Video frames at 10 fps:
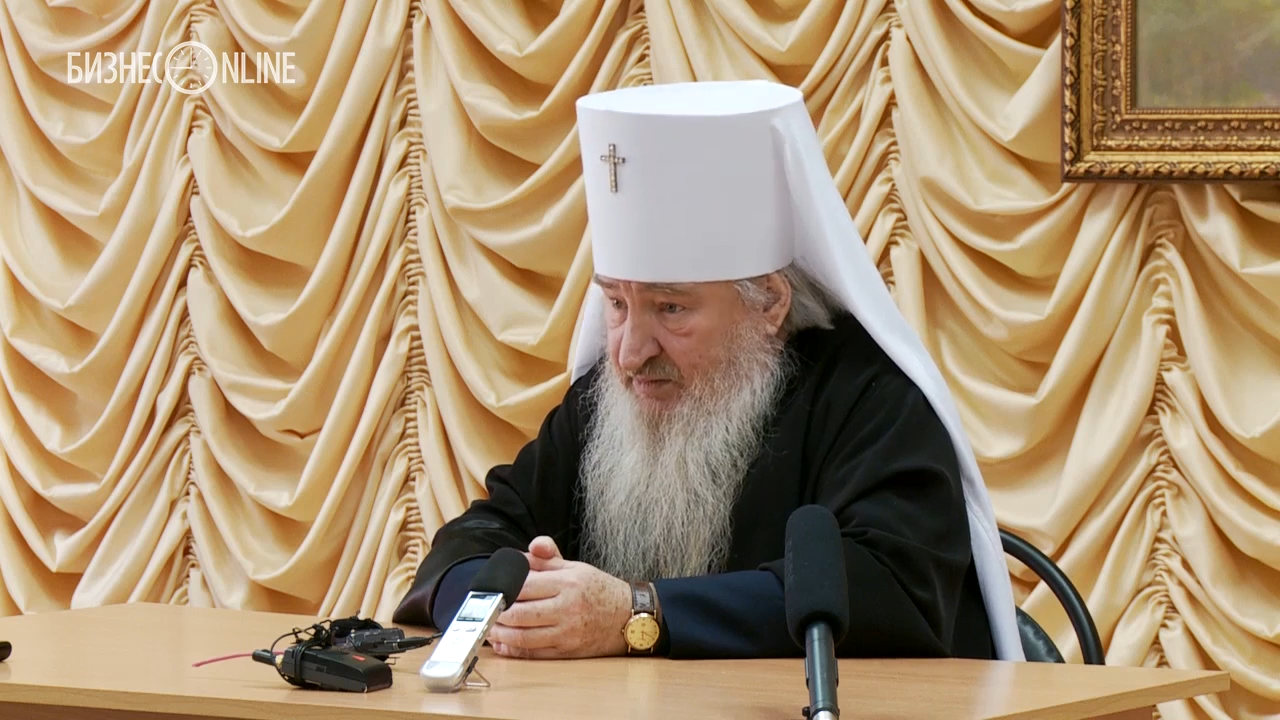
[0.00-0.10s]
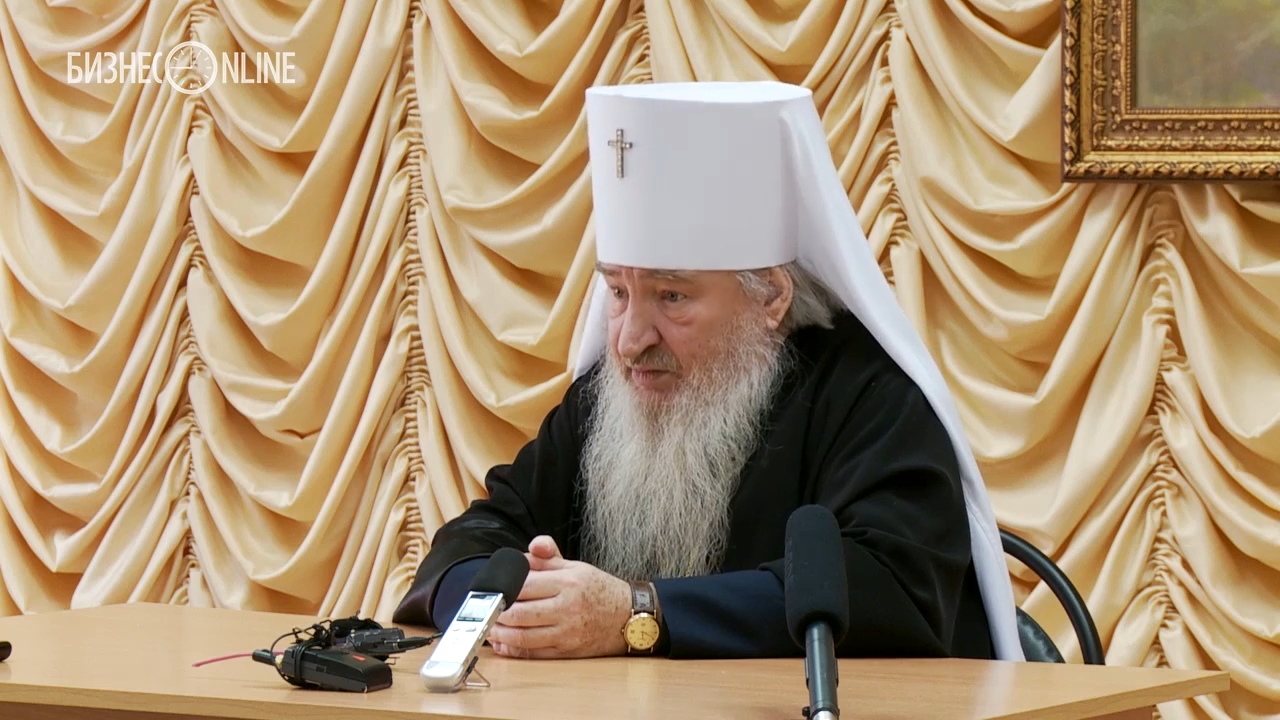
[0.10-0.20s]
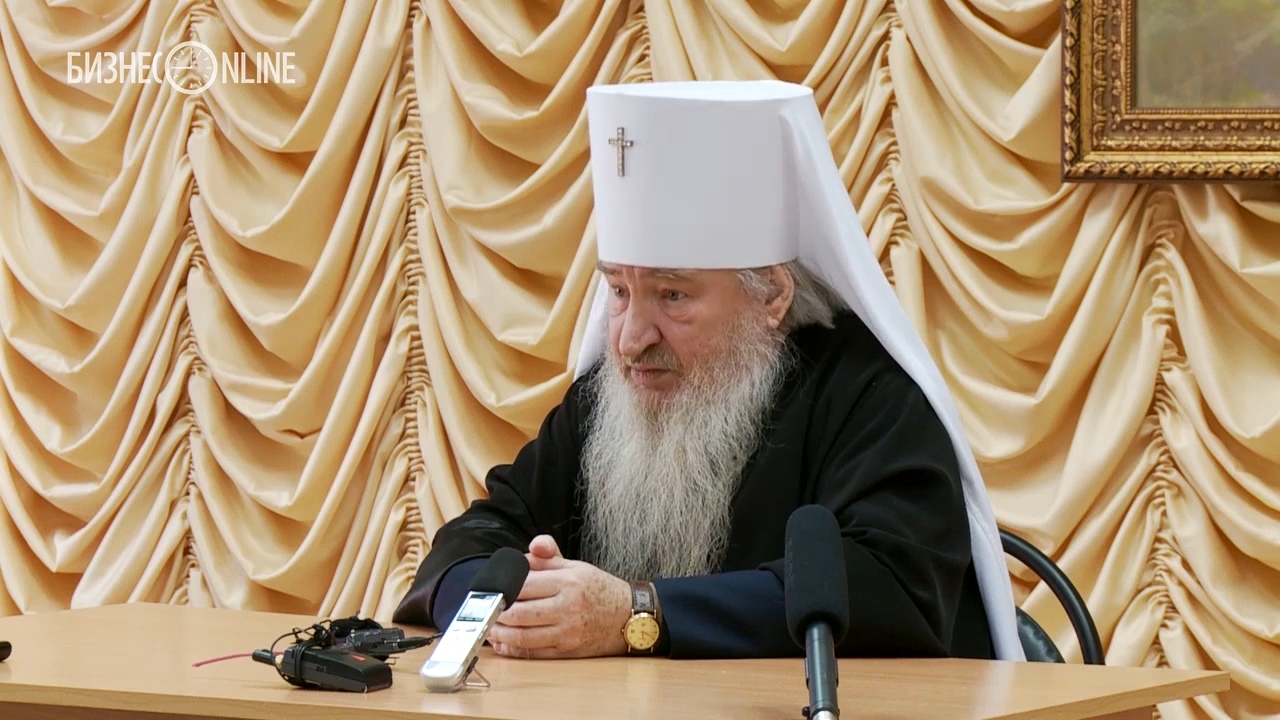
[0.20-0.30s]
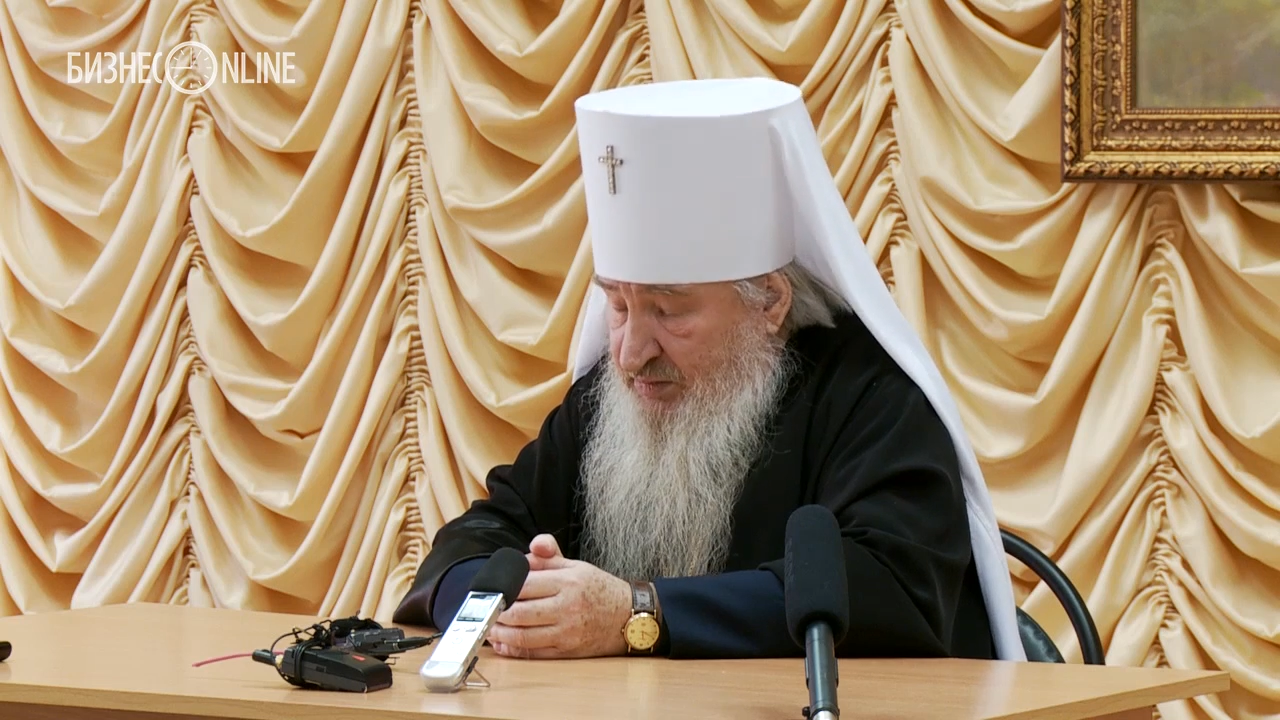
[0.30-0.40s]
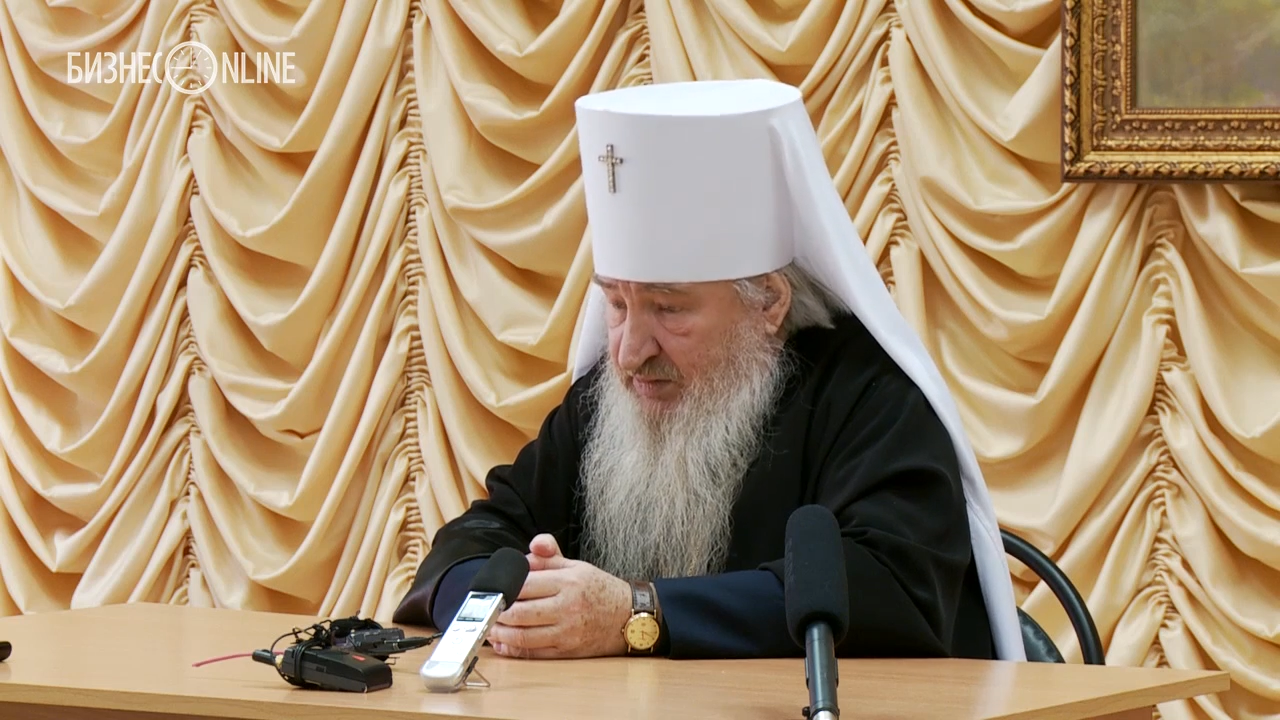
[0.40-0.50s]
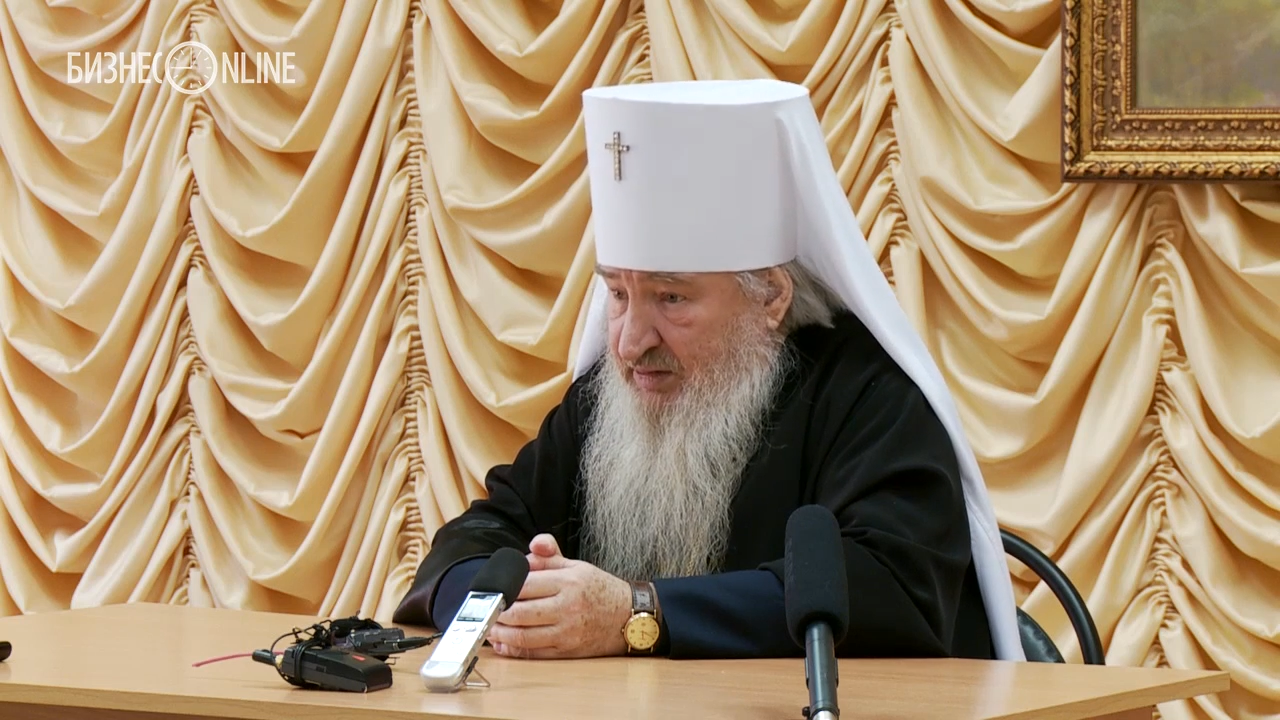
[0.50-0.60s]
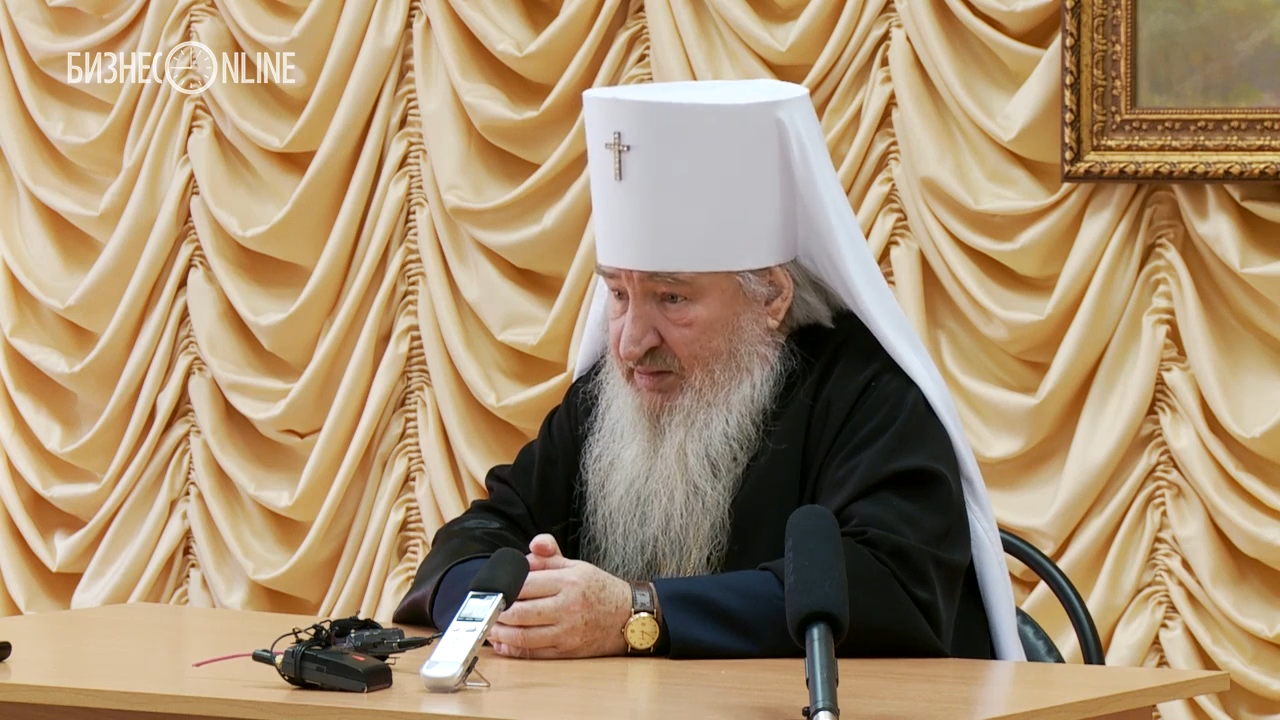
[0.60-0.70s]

в общем-то,